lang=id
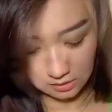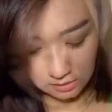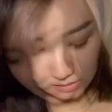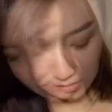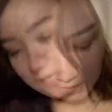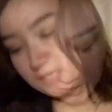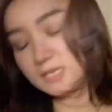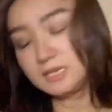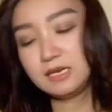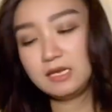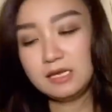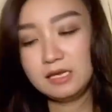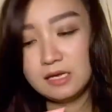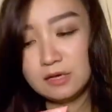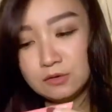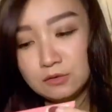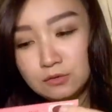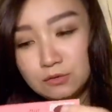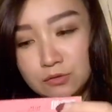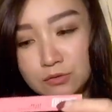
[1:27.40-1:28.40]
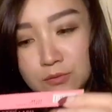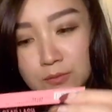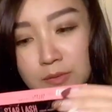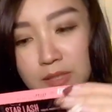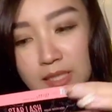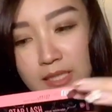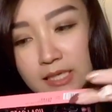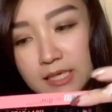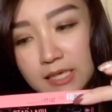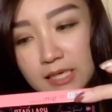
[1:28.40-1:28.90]
Jadi aku
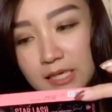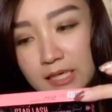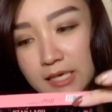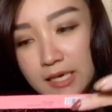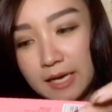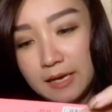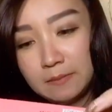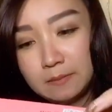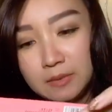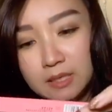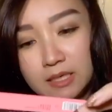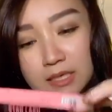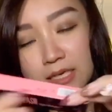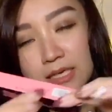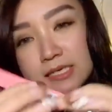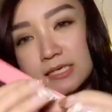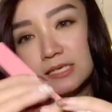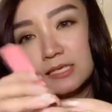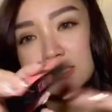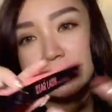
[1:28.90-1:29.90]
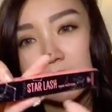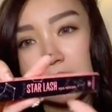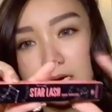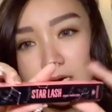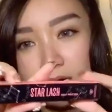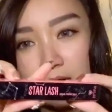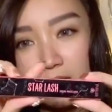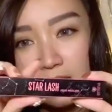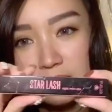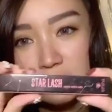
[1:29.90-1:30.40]
beli Emina
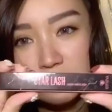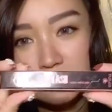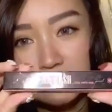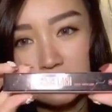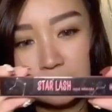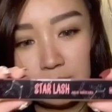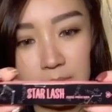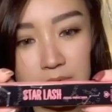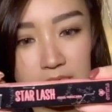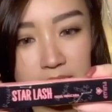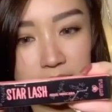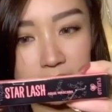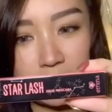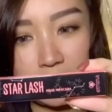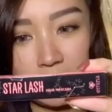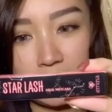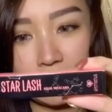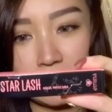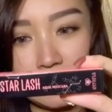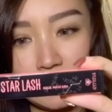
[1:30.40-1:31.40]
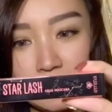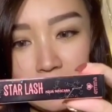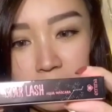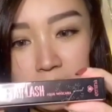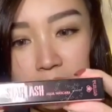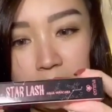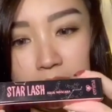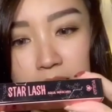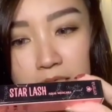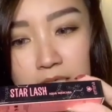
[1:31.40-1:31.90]
Starlash Mascara M
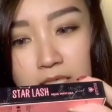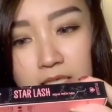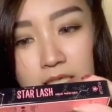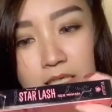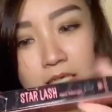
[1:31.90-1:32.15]
ini.